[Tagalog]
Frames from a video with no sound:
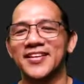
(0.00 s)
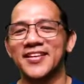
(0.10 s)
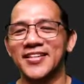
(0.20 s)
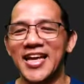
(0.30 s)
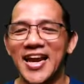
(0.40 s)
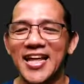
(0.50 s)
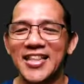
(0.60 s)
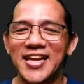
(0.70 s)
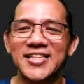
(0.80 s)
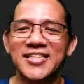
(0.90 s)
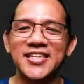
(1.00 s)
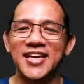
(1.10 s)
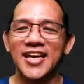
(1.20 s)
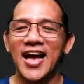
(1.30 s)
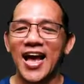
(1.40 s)
O, tingnan natin class.
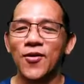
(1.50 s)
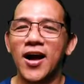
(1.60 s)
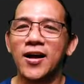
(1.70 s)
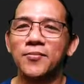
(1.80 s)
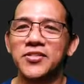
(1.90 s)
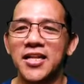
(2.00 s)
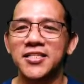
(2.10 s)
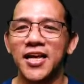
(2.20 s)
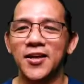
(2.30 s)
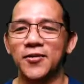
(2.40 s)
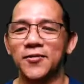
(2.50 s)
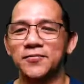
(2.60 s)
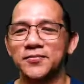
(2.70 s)
Ano ang chance na yon?